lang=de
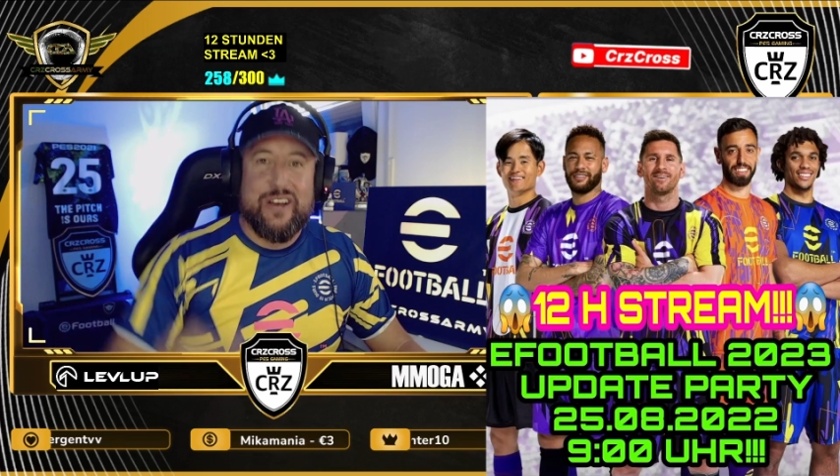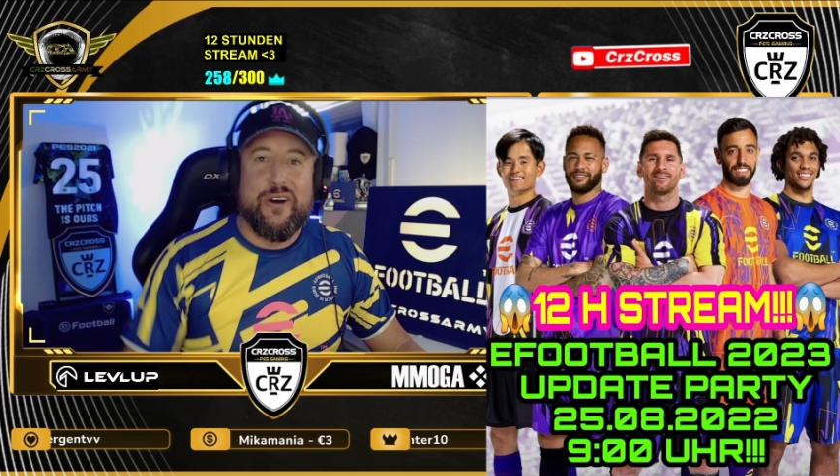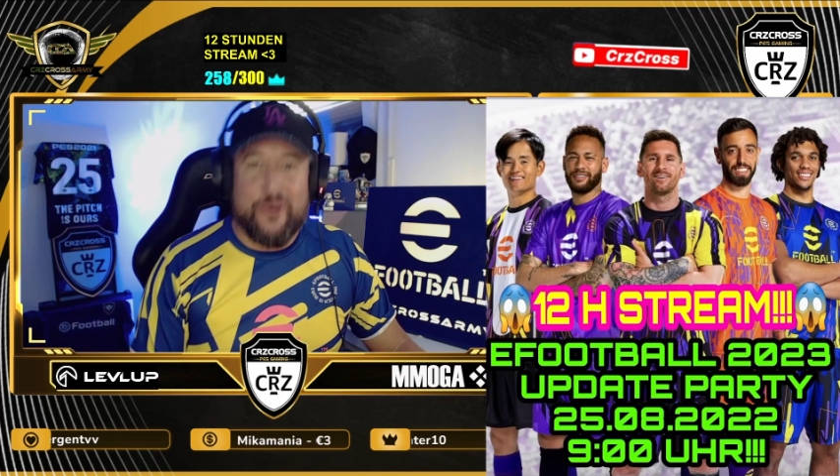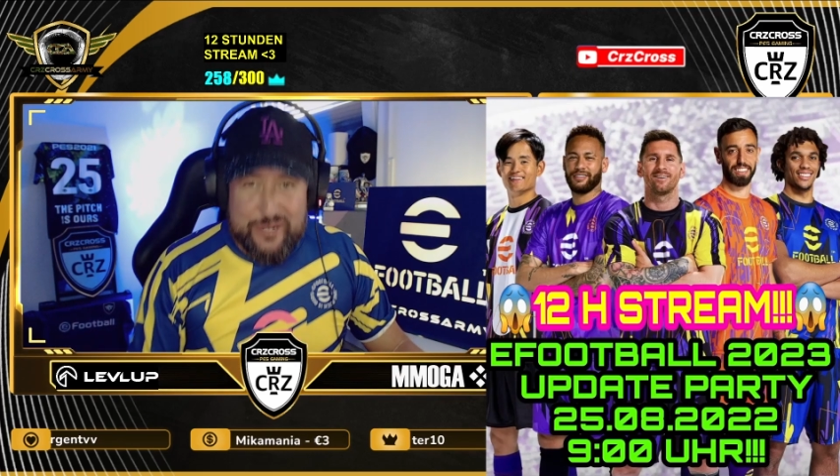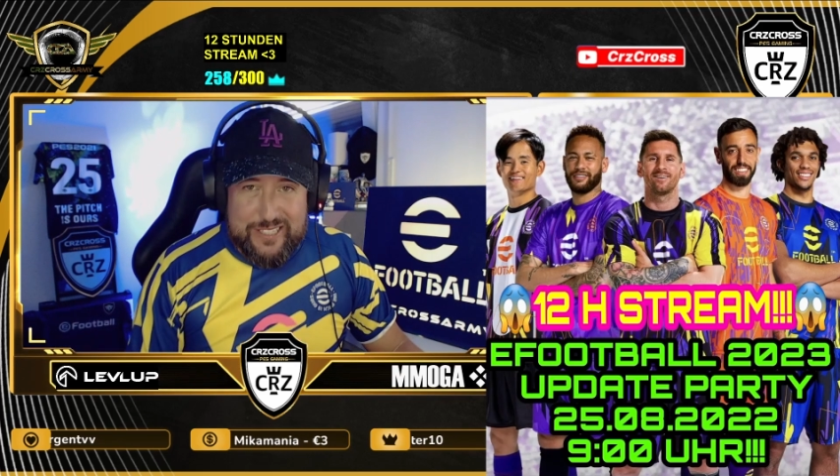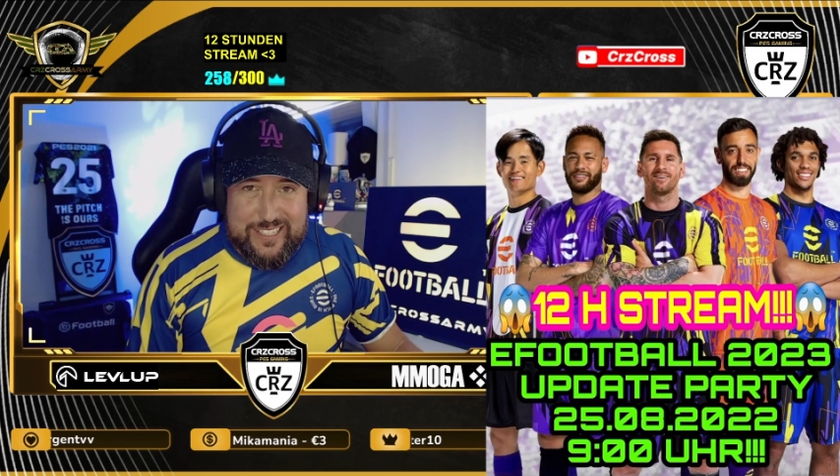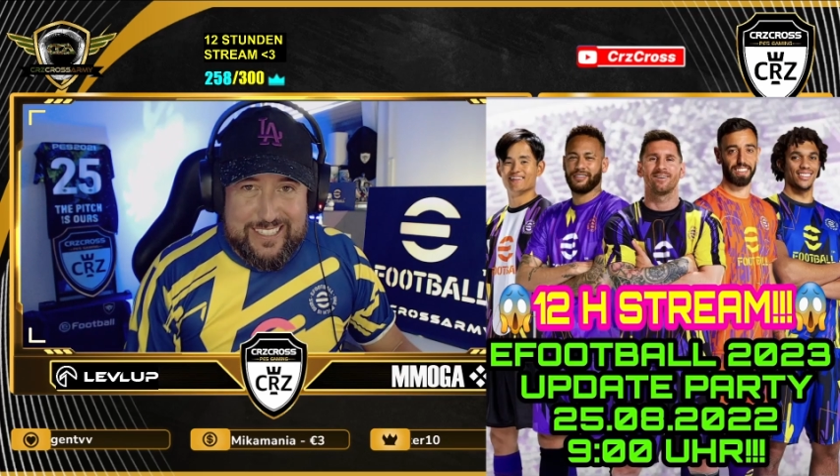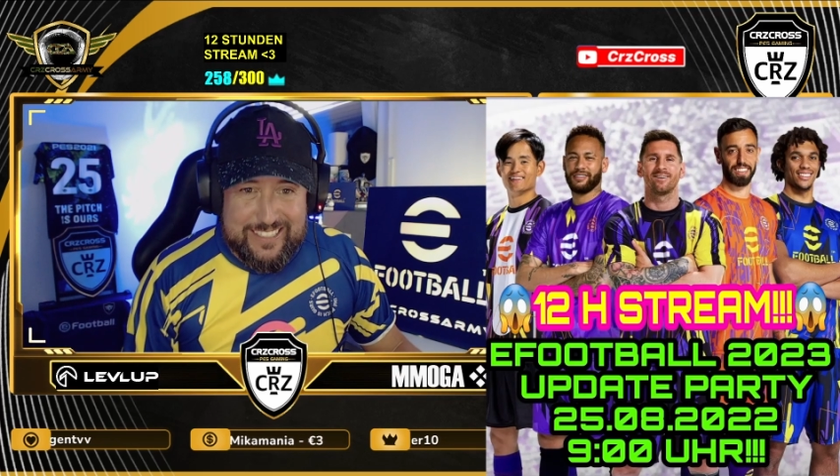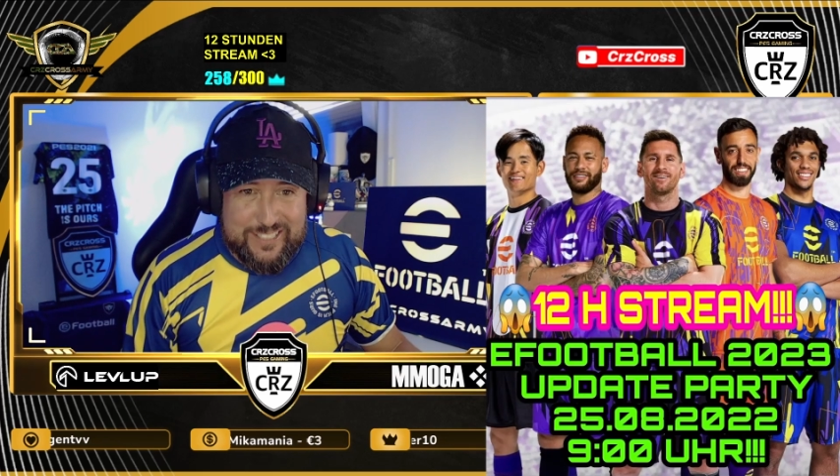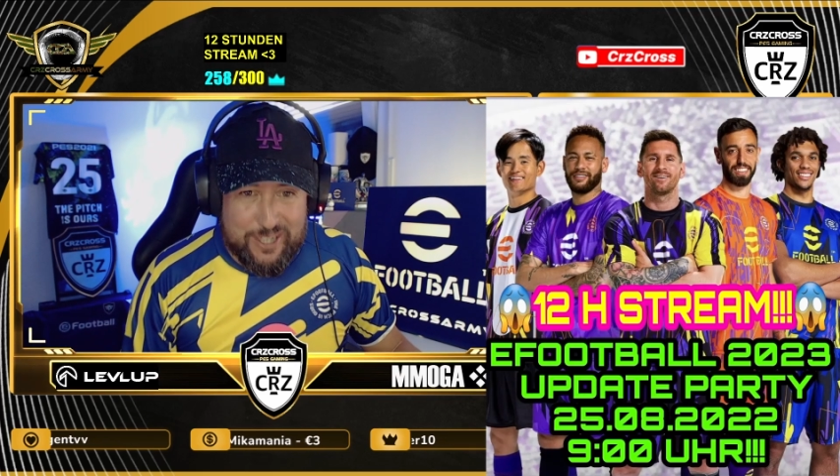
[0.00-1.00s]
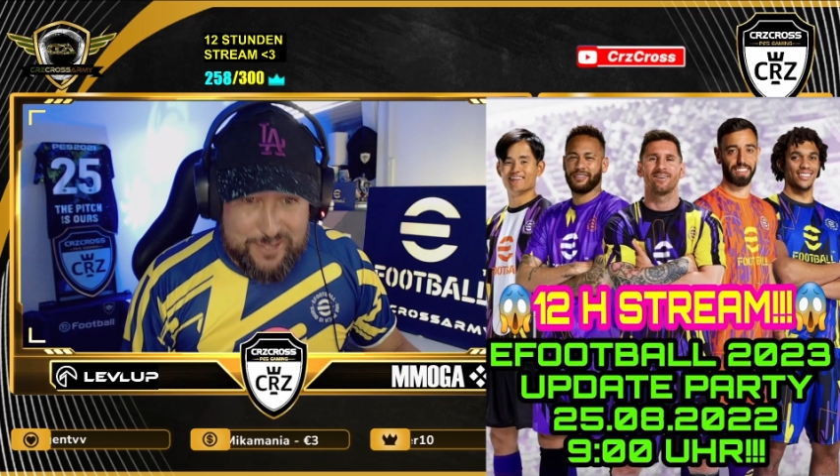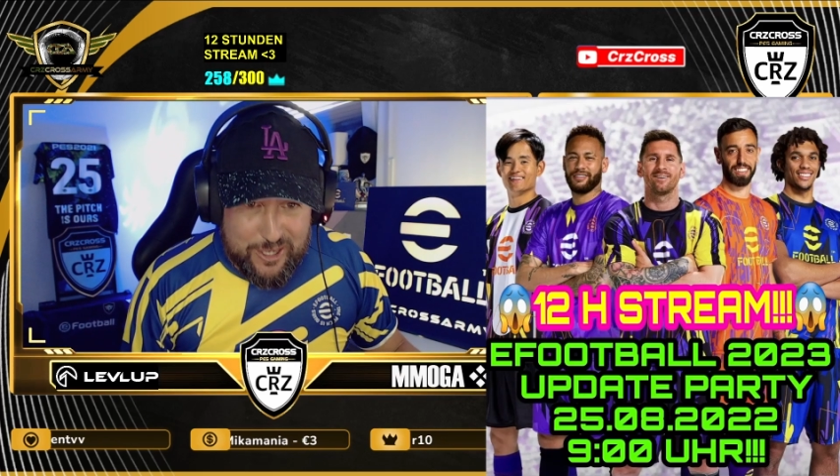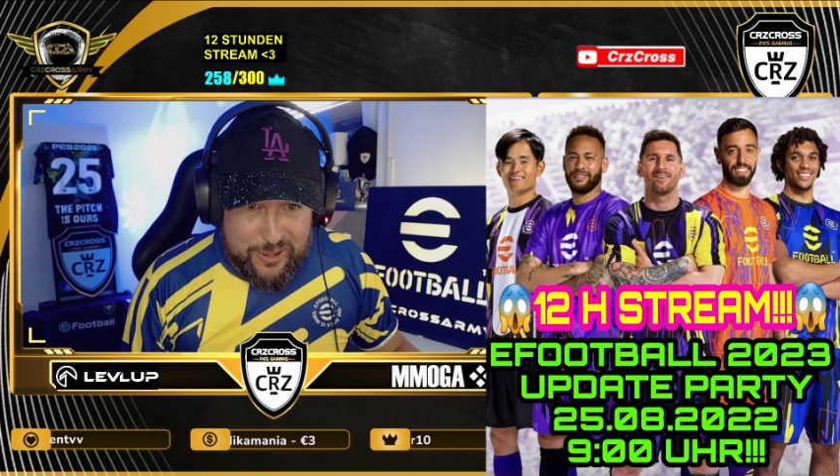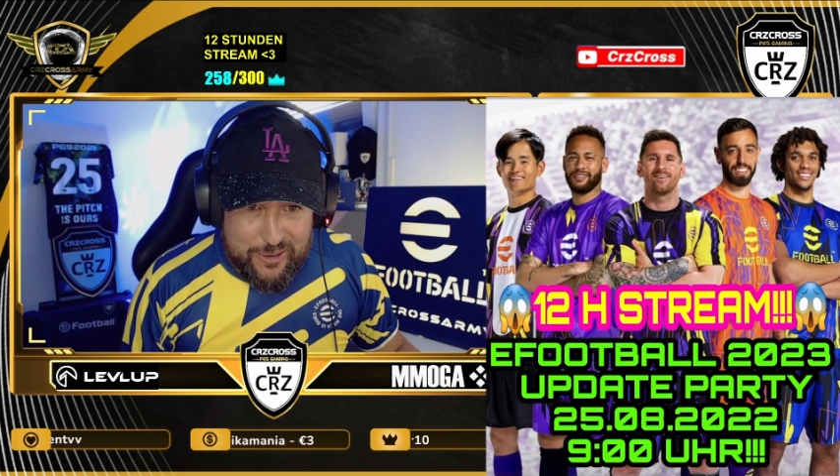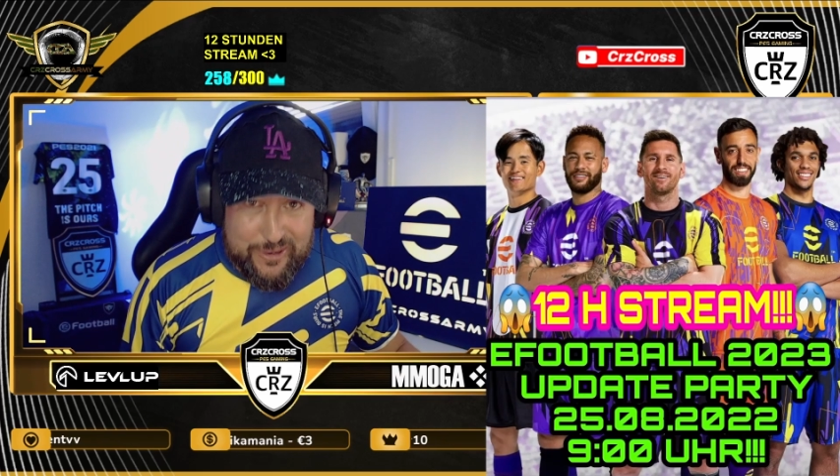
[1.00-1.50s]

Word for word: und ciao, ciao.